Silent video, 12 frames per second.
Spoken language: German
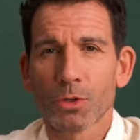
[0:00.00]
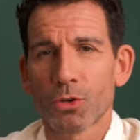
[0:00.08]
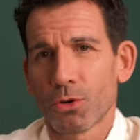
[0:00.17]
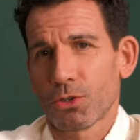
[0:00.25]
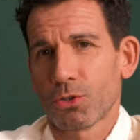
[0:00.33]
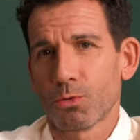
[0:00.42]

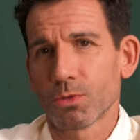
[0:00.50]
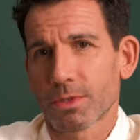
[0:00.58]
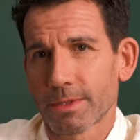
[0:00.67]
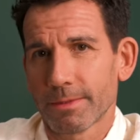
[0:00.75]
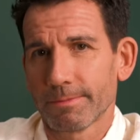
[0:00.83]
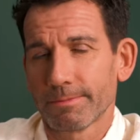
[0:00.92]

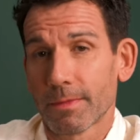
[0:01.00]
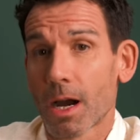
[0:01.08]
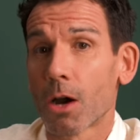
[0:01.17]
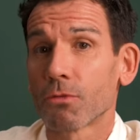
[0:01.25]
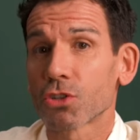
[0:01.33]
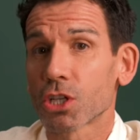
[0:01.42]
Keuchhusten
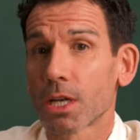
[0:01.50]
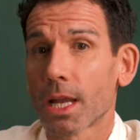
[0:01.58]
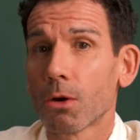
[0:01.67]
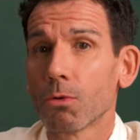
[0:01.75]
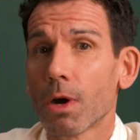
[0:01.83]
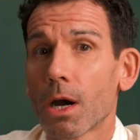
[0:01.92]
auf
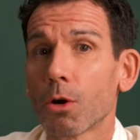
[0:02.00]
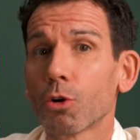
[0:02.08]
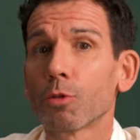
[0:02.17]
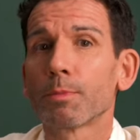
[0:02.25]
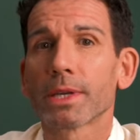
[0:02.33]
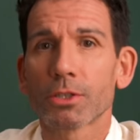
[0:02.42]
schlau
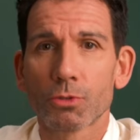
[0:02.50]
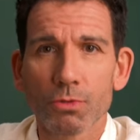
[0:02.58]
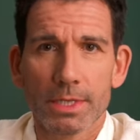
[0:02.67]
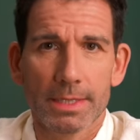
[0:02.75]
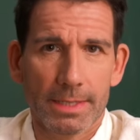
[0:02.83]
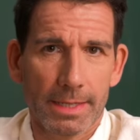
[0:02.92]
auch
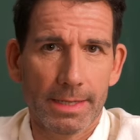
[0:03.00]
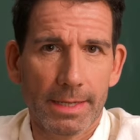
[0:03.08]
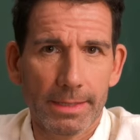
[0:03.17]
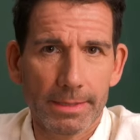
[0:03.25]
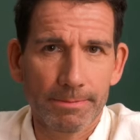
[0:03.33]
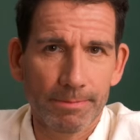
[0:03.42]
Pertussis
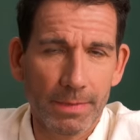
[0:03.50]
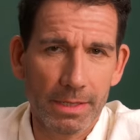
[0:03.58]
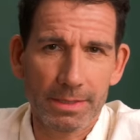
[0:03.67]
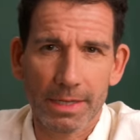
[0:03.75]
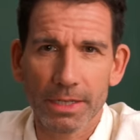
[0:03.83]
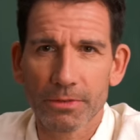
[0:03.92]
genannt,
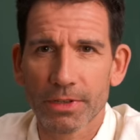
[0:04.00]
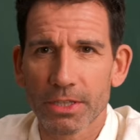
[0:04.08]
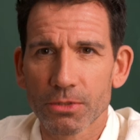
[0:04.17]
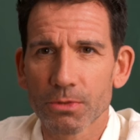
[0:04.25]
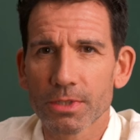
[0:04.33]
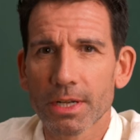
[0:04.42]
ist eine
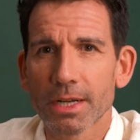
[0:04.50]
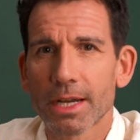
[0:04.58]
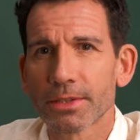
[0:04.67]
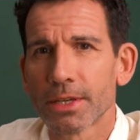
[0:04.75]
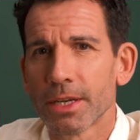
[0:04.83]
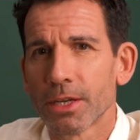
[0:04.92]

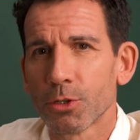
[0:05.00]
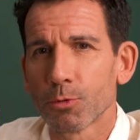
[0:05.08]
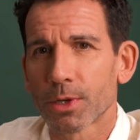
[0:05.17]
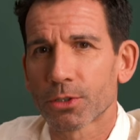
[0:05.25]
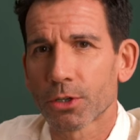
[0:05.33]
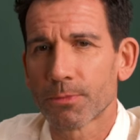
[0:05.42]
Infektionskrankheit, die
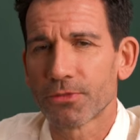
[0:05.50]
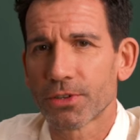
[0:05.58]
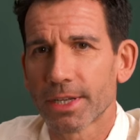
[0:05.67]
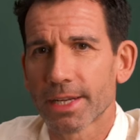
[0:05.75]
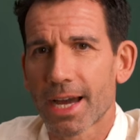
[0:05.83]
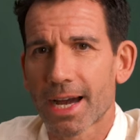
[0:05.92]
über Tröpfchen
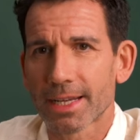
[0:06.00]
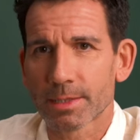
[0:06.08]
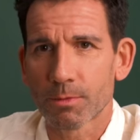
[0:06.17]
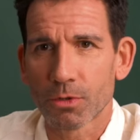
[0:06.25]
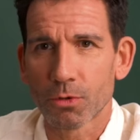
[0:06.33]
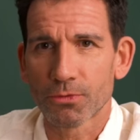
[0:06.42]
in der
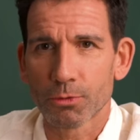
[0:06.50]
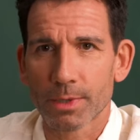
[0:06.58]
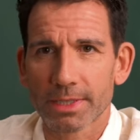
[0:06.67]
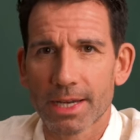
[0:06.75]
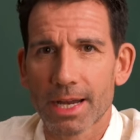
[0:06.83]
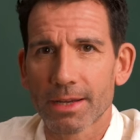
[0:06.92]
Atemluft
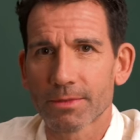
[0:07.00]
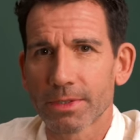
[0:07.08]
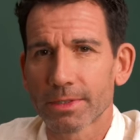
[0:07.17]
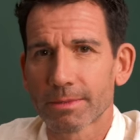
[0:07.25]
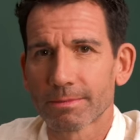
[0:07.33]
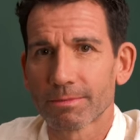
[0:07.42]
übertragen
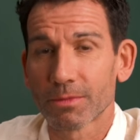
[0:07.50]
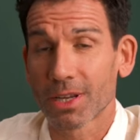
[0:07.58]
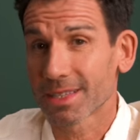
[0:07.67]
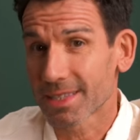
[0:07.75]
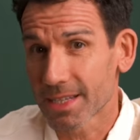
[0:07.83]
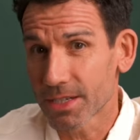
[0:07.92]
wird.
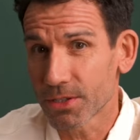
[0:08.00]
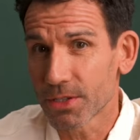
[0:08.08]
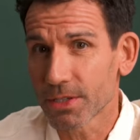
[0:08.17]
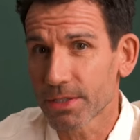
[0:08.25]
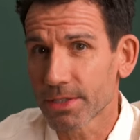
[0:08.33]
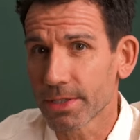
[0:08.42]
Ganz selten
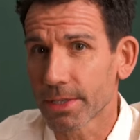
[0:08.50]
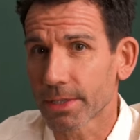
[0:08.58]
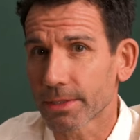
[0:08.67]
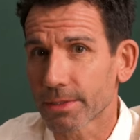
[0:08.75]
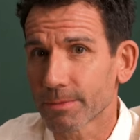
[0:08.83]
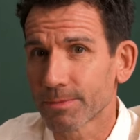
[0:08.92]
ist sie
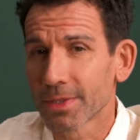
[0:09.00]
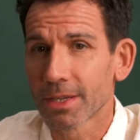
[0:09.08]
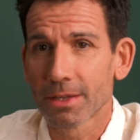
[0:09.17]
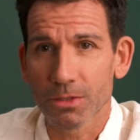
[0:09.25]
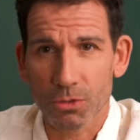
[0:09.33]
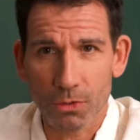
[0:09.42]
nicht.
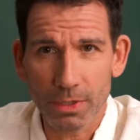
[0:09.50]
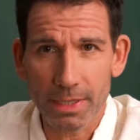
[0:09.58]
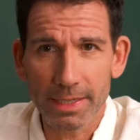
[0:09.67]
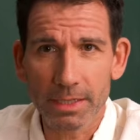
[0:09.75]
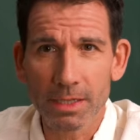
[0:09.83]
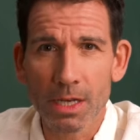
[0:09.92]

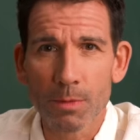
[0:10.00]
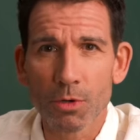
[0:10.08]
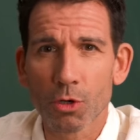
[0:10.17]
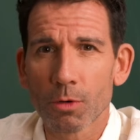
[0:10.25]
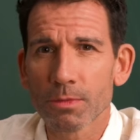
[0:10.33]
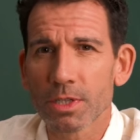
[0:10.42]
Säuglinge
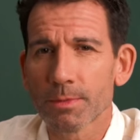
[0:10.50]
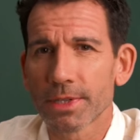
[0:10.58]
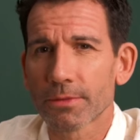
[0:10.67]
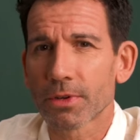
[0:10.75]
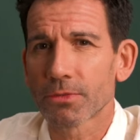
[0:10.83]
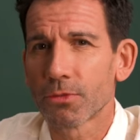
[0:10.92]
bekommen sie mit
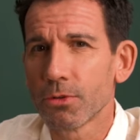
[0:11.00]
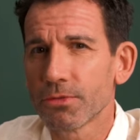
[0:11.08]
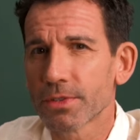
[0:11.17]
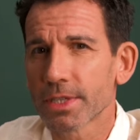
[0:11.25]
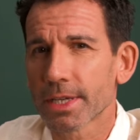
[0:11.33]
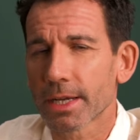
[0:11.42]
etwa
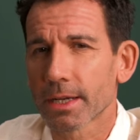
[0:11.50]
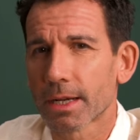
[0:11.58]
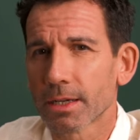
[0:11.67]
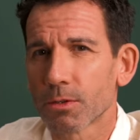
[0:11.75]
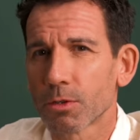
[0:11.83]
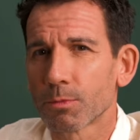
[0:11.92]
50
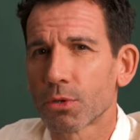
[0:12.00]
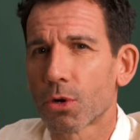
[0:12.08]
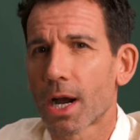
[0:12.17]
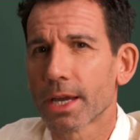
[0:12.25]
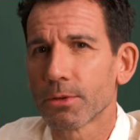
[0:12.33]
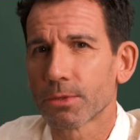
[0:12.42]
Erkrankungen pro
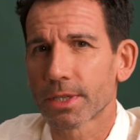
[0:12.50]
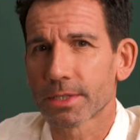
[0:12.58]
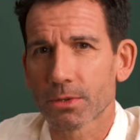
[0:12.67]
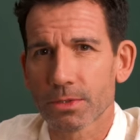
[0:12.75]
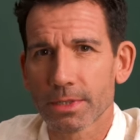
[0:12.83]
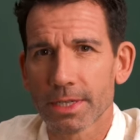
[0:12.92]

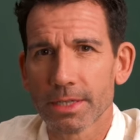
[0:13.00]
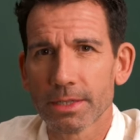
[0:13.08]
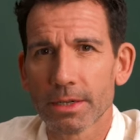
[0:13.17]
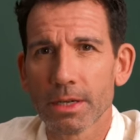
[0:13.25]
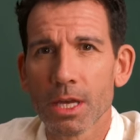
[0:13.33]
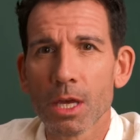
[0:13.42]
100.000
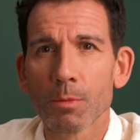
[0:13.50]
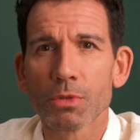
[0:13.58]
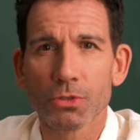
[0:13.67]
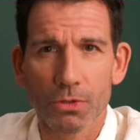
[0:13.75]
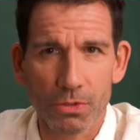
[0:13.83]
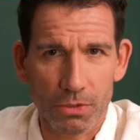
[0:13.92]
Kinder
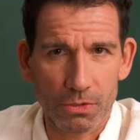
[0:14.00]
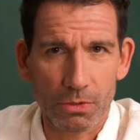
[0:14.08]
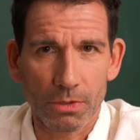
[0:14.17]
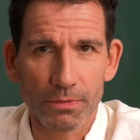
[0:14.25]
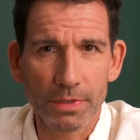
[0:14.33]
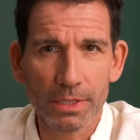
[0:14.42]
besonders
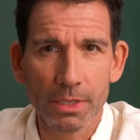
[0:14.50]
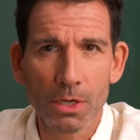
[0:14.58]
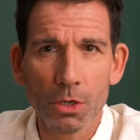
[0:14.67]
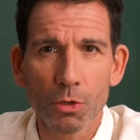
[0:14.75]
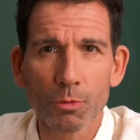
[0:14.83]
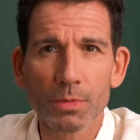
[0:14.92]
häufig
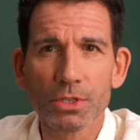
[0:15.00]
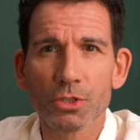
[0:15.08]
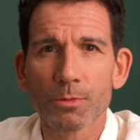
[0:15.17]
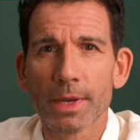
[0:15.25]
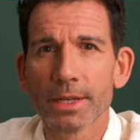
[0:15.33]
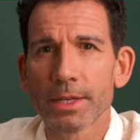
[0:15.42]
und bis
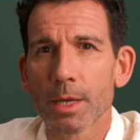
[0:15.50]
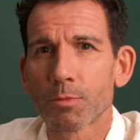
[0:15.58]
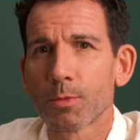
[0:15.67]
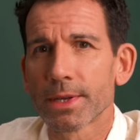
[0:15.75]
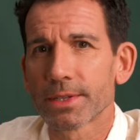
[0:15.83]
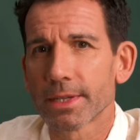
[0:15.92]
zum Ende der
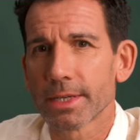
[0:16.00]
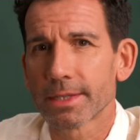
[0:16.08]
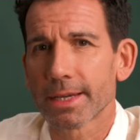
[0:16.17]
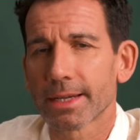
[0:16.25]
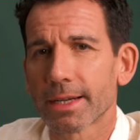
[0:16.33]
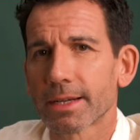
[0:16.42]
Pubertät
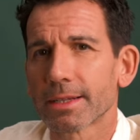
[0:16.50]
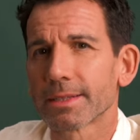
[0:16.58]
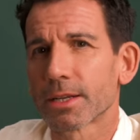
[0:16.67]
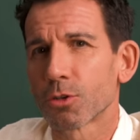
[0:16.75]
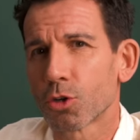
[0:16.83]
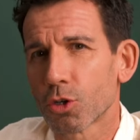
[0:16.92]
erkranken
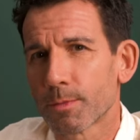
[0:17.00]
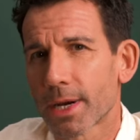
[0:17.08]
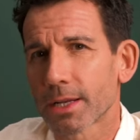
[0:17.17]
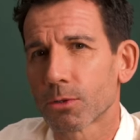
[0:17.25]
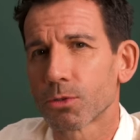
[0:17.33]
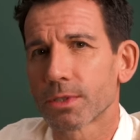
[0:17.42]
dann
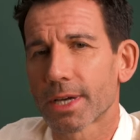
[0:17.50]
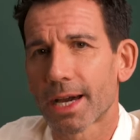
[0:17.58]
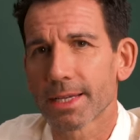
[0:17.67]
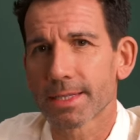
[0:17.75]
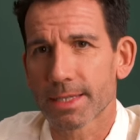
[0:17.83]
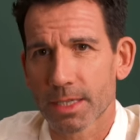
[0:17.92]
nochmal rund
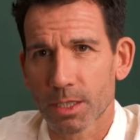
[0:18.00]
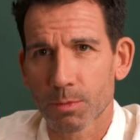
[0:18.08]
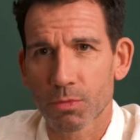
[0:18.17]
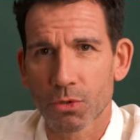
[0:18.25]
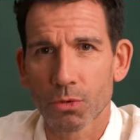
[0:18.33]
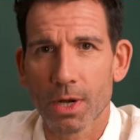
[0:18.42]
30
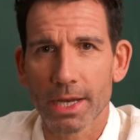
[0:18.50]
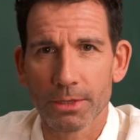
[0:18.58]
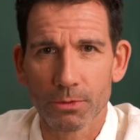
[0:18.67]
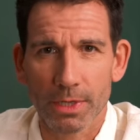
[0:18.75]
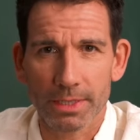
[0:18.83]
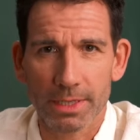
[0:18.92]
pro
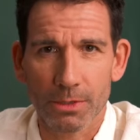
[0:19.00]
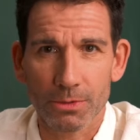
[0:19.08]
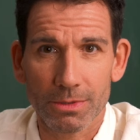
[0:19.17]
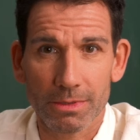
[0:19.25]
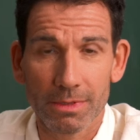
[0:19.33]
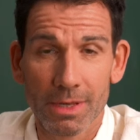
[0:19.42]
100.000.
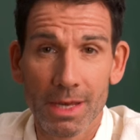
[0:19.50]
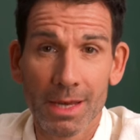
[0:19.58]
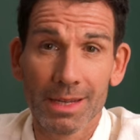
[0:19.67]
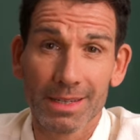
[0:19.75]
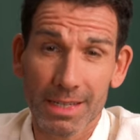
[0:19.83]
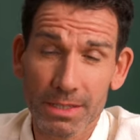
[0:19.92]

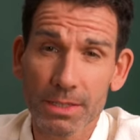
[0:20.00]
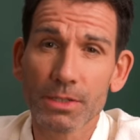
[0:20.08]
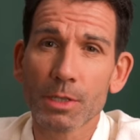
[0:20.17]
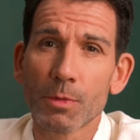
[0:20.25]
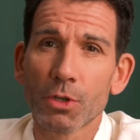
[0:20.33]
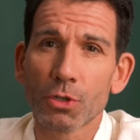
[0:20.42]
Das sind
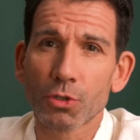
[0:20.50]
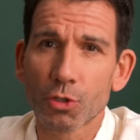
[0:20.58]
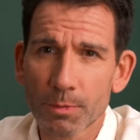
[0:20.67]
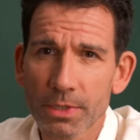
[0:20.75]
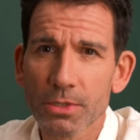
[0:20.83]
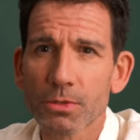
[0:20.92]
immer noch
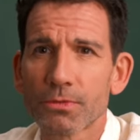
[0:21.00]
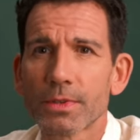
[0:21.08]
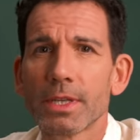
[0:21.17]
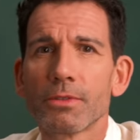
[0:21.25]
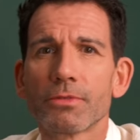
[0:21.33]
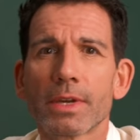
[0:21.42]
doppelt so
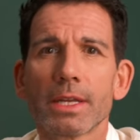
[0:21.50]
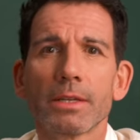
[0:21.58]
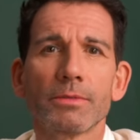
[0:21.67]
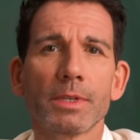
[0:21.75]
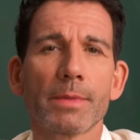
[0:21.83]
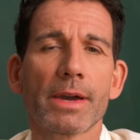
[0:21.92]
viele
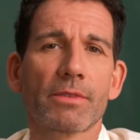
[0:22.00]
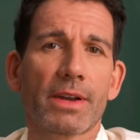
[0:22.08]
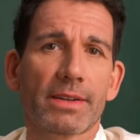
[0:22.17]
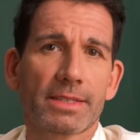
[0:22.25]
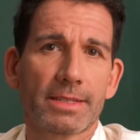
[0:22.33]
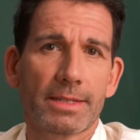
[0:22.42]
Fälle wie im
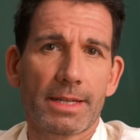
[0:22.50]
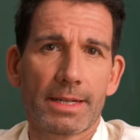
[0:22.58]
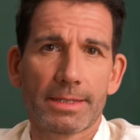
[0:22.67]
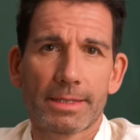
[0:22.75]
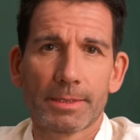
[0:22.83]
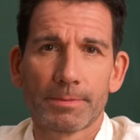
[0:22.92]

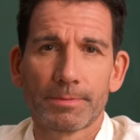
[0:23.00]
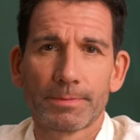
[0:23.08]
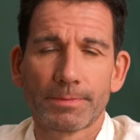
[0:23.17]
Erwachsenenalter.